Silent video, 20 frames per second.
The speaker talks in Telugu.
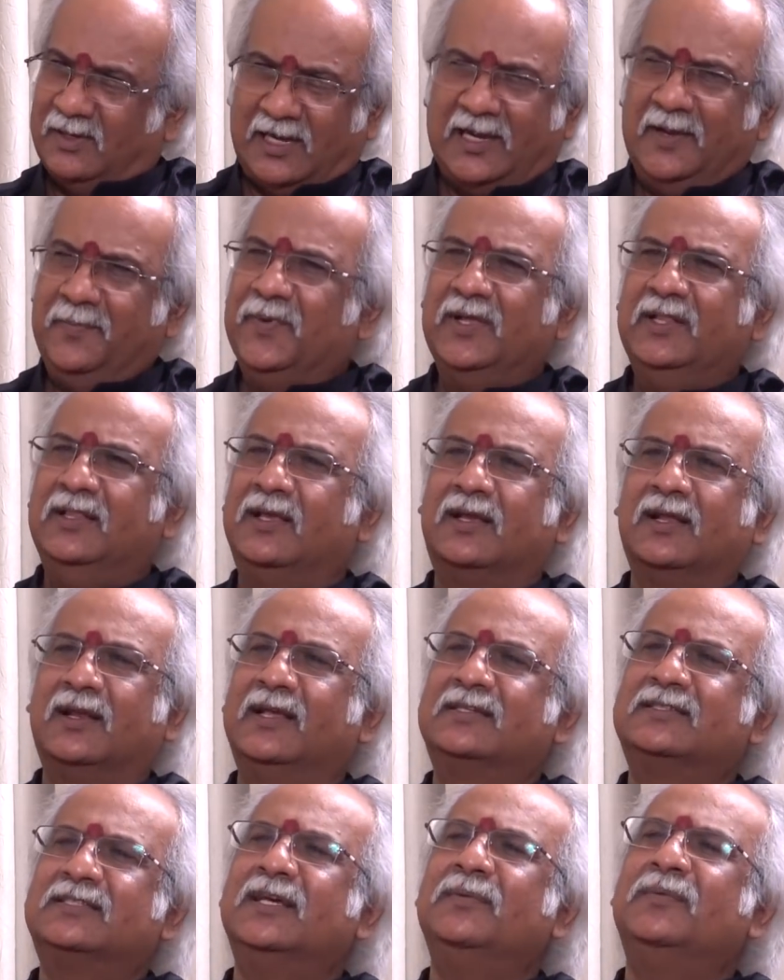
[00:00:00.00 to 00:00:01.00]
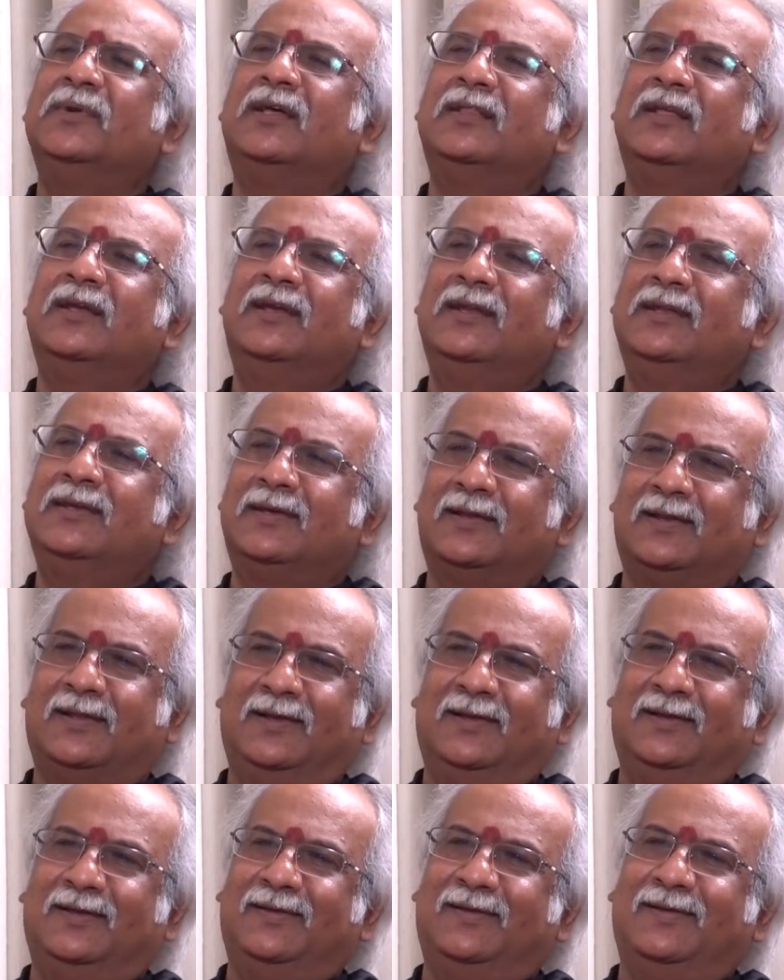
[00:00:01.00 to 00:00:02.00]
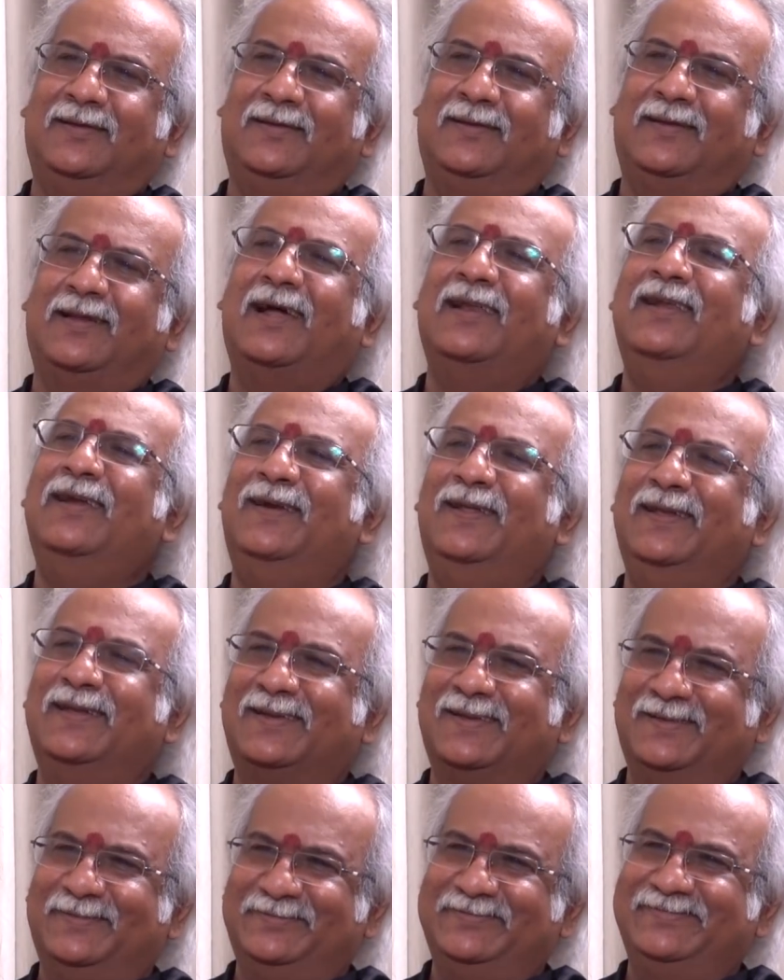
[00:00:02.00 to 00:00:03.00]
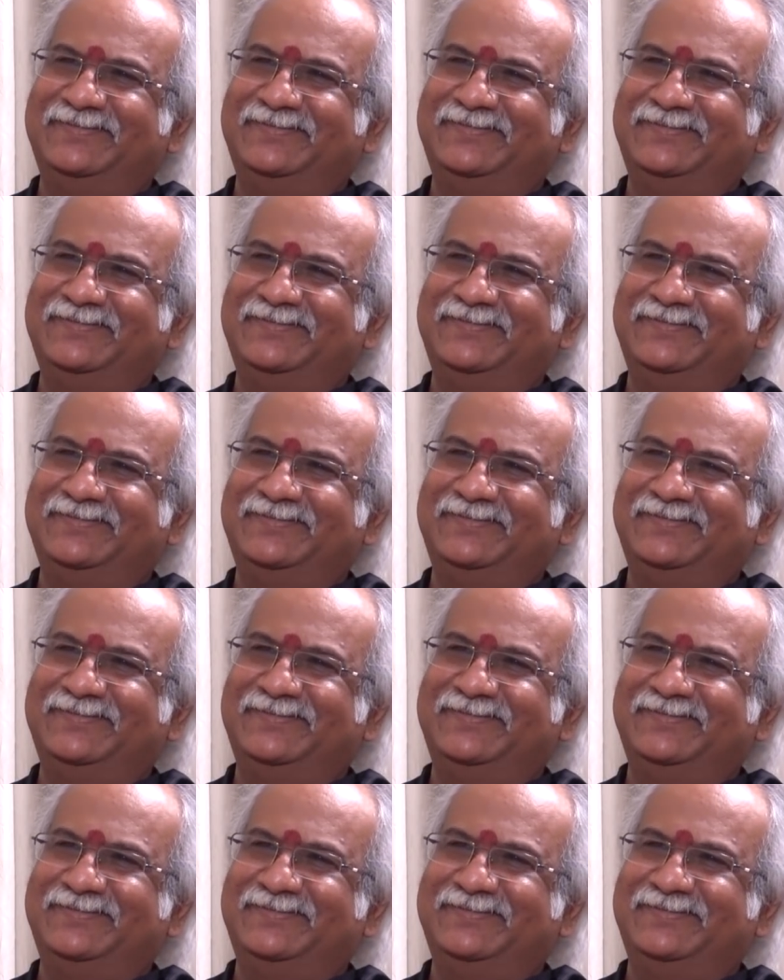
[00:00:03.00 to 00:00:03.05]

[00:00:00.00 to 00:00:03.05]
అయిపోయింది ఇంకా నెక్స్ట్ టైం నా దగ్గరికి రా రాలేడు ఇంకా